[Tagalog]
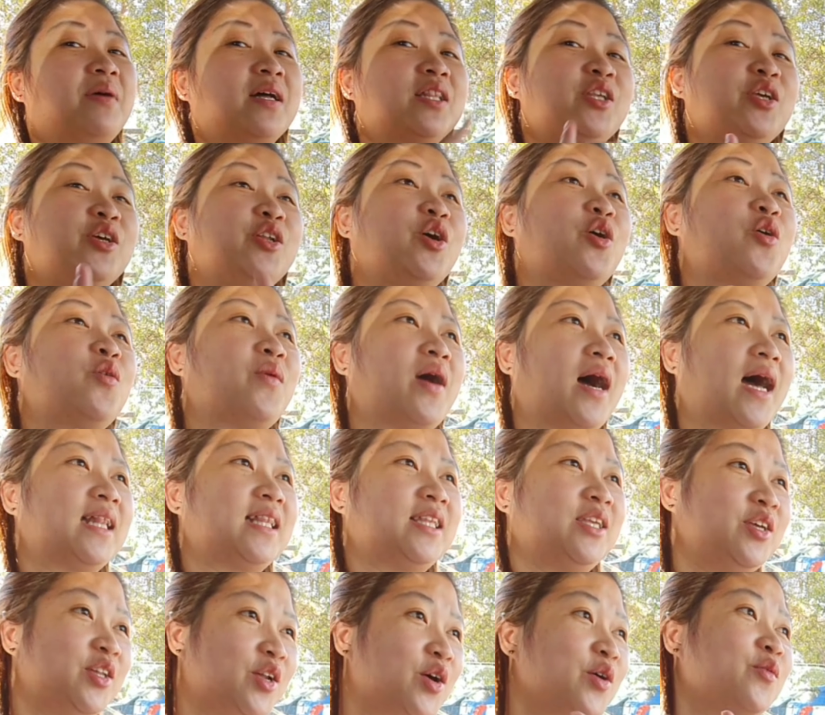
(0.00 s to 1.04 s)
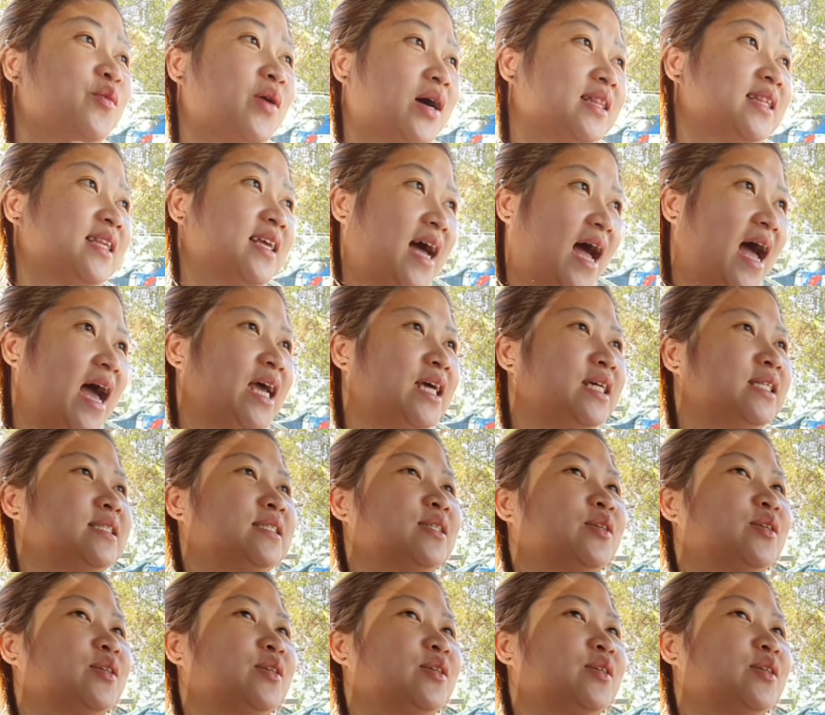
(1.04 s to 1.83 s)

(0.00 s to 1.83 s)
But you know what? You know what guys?